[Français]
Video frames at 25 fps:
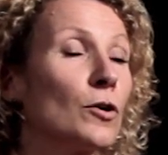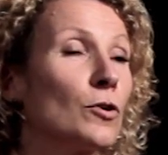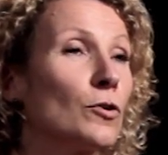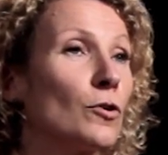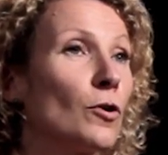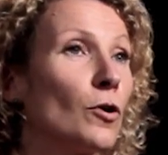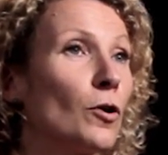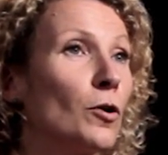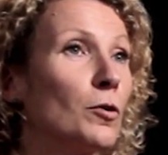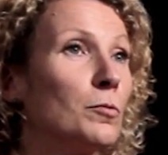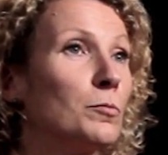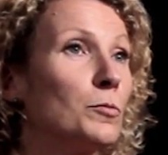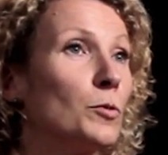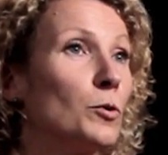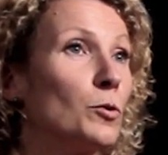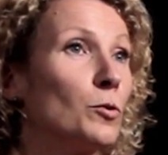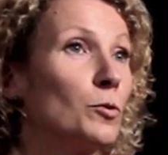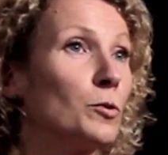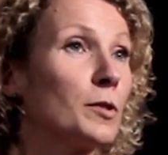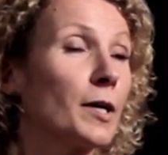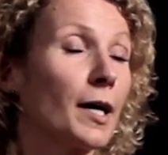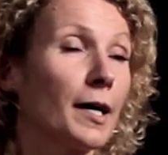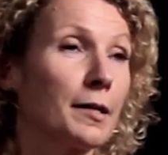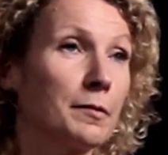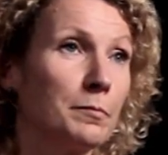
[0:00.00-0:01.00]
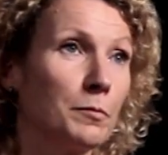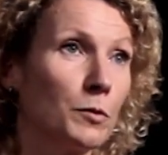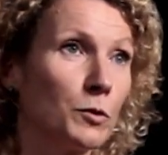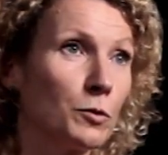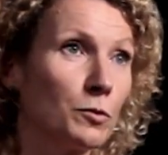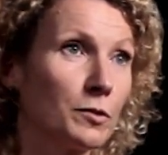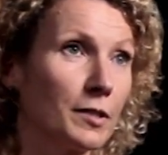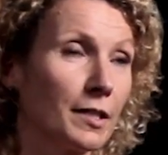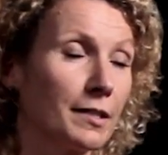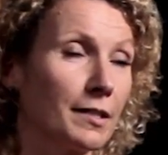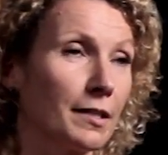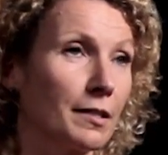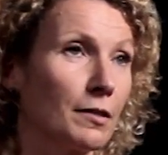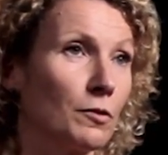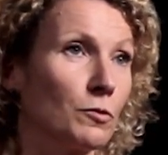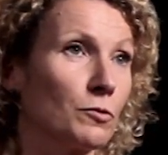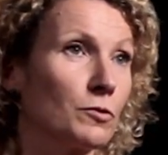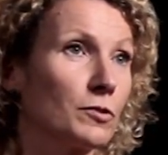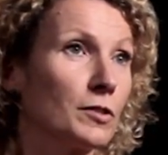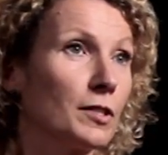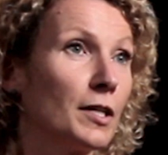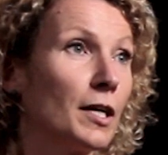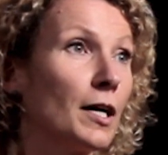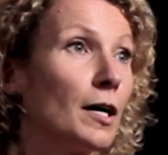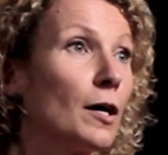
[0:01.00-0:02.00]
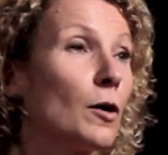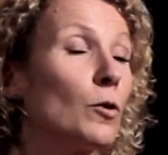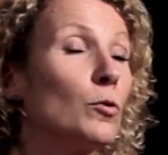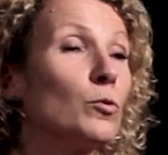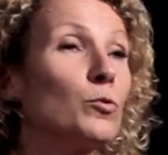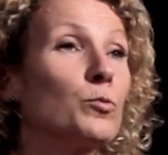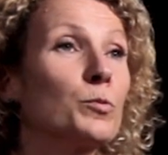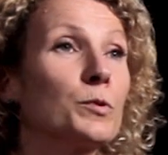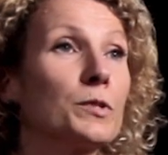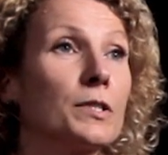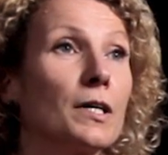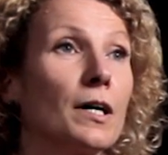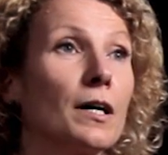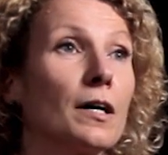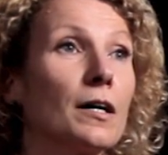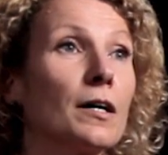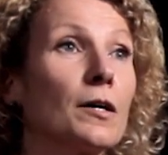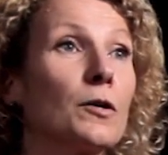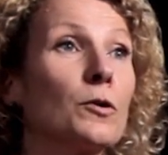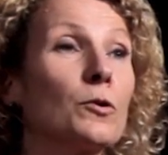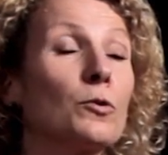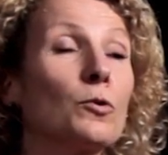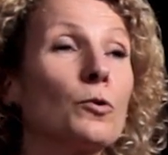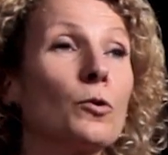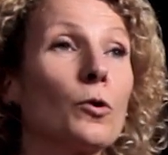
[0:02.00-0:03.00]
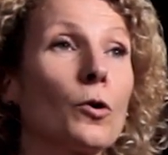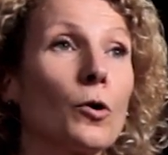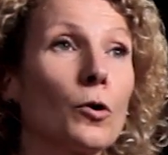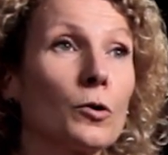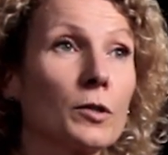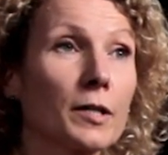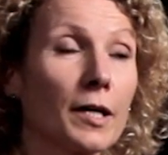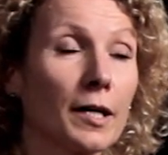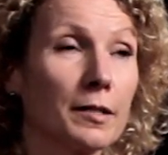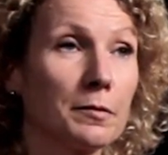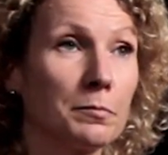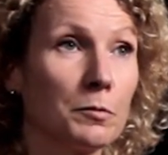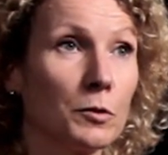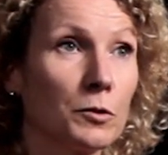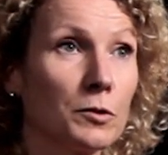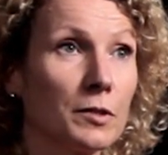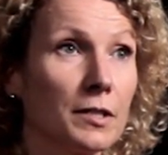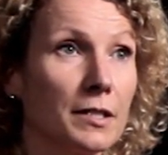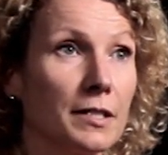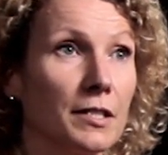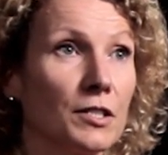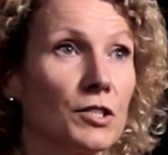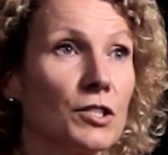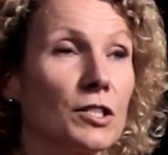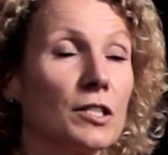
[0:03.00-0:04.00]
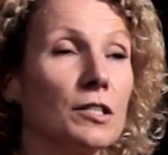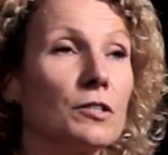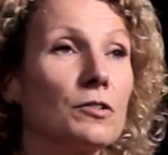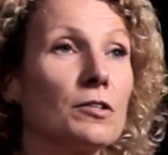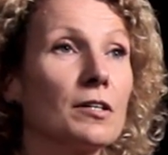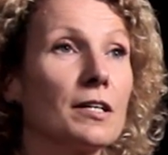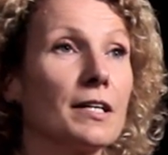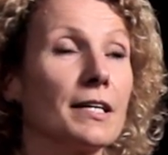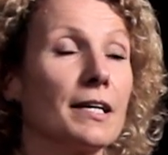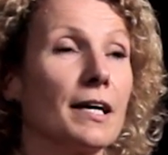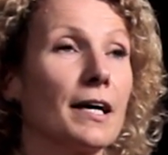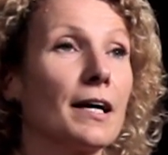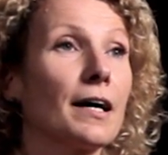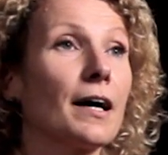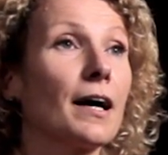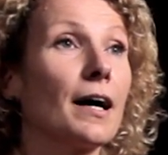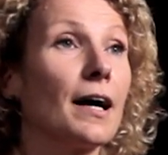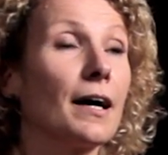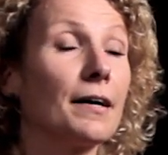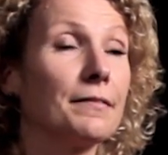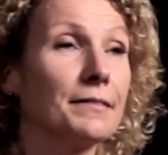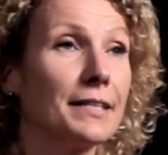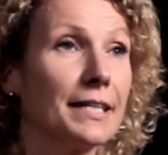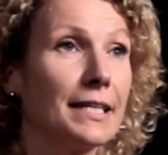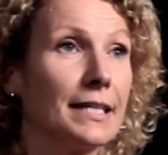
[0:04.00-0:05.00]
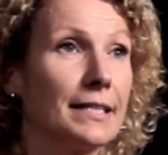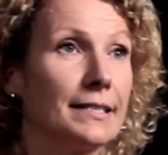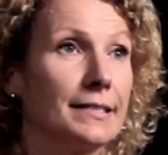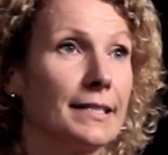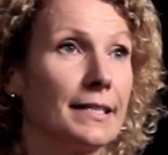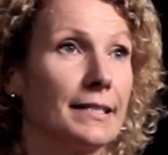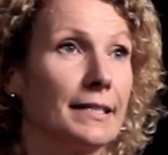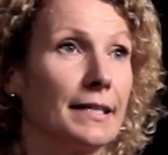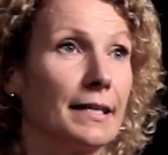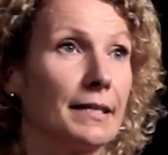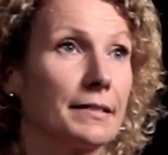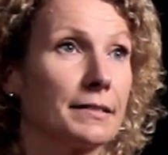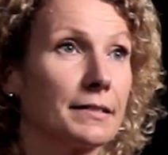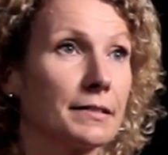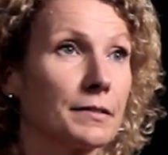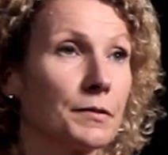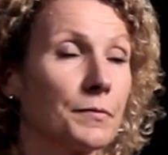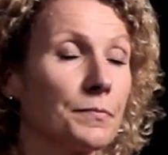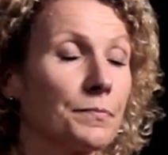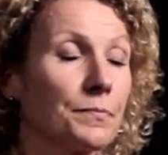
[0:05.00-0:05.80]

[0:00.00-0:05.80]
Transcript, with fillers: comme le traitement de certains cancers ou bien le retraitement des déchets nucléaires avec les ADS.